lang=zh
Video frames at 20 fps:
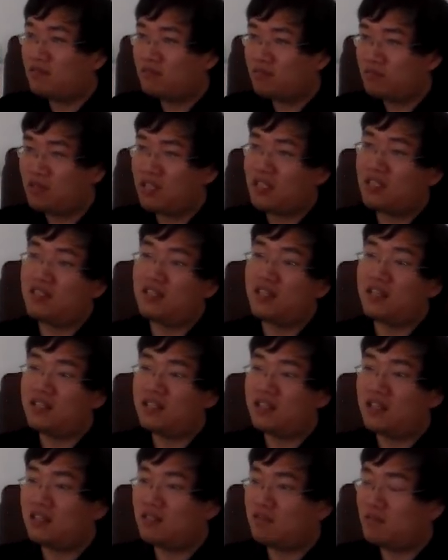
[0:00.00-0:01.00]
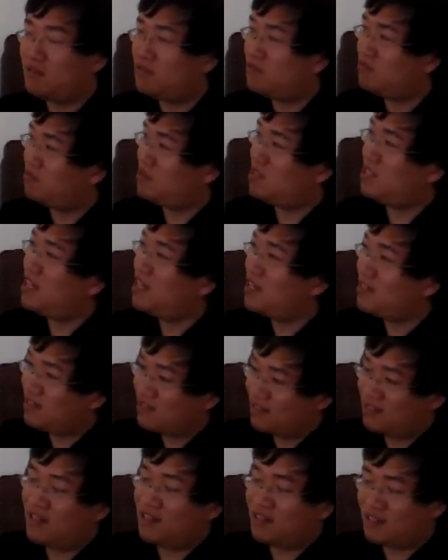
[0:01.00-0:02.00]
最接近于古希腊
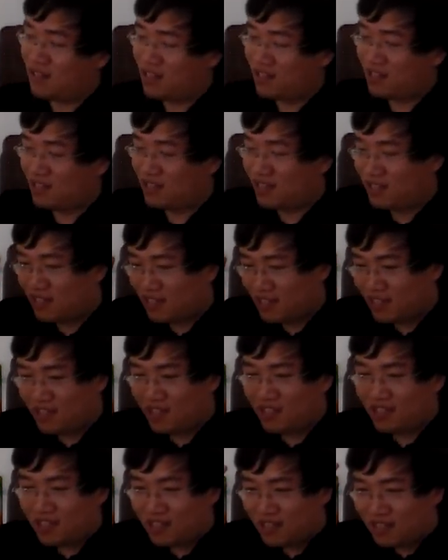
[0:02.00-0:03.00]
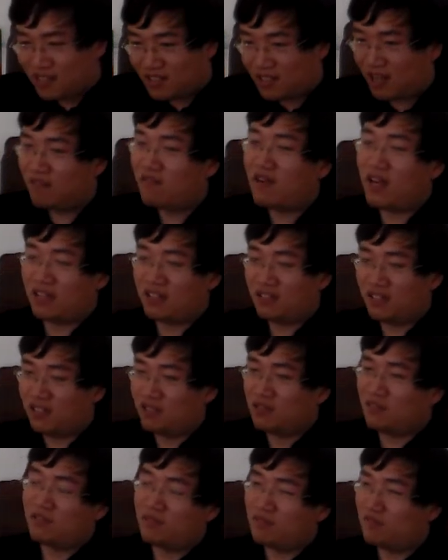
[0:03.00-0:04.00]
思想家的想法的
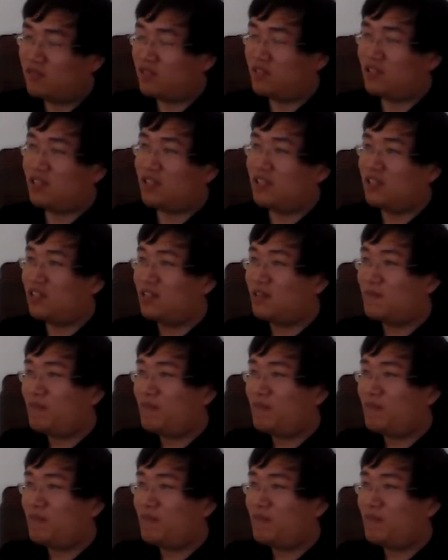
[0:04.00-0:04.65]
人就是朱熹了。